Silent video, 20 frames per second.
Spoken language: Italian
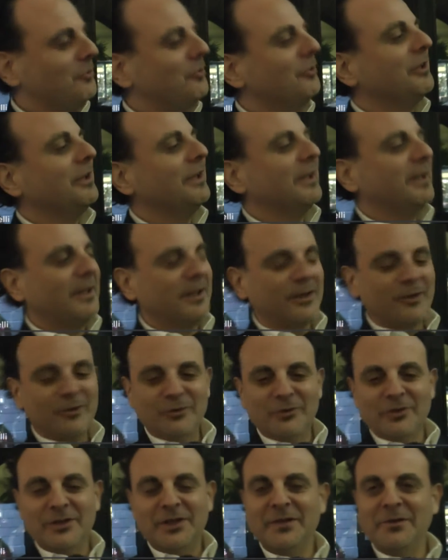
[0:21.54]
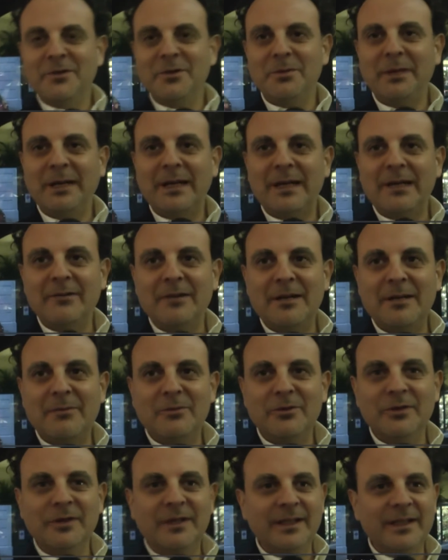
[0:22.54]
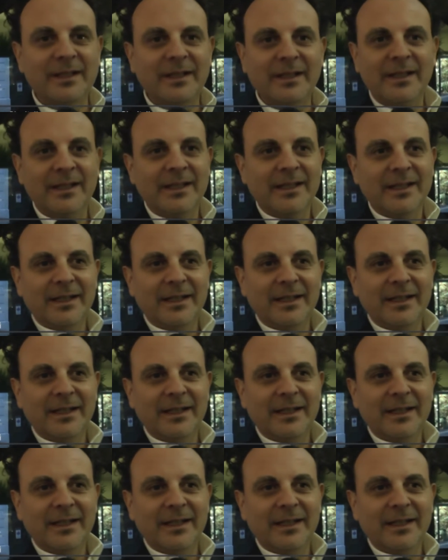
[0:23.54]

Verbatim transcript: con, eh, con Silvio, parlavamo di